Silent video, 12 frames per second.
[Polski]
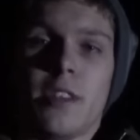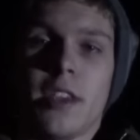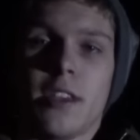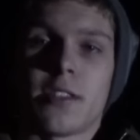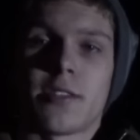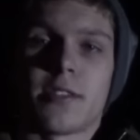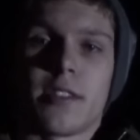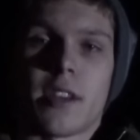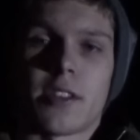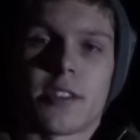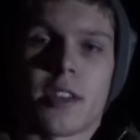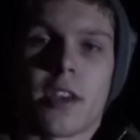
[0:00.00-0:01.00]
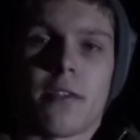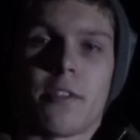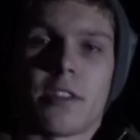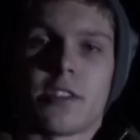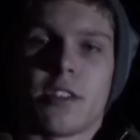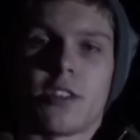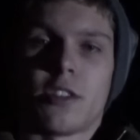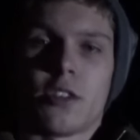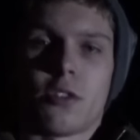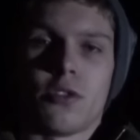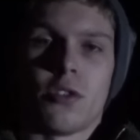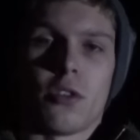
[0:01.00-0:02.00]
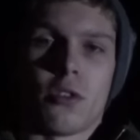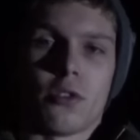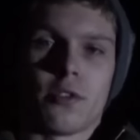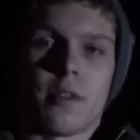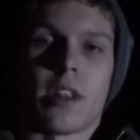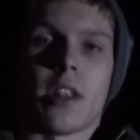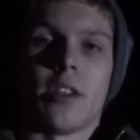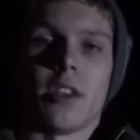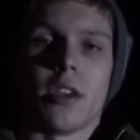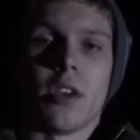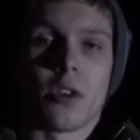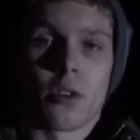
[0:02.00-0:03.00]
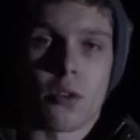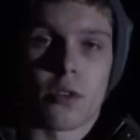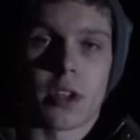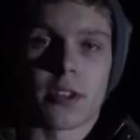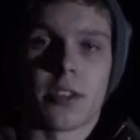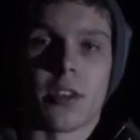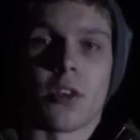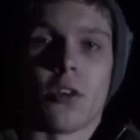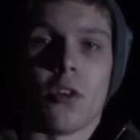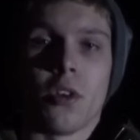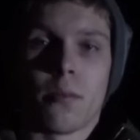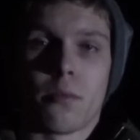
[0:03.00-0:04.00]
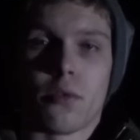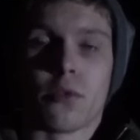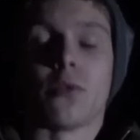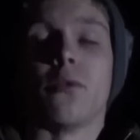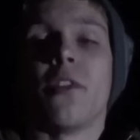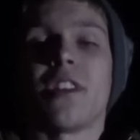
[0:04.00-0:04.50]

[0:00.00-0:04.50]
nie jest aż taka ważna, jeśli chodzi o oświetlanie konkretnego punktu.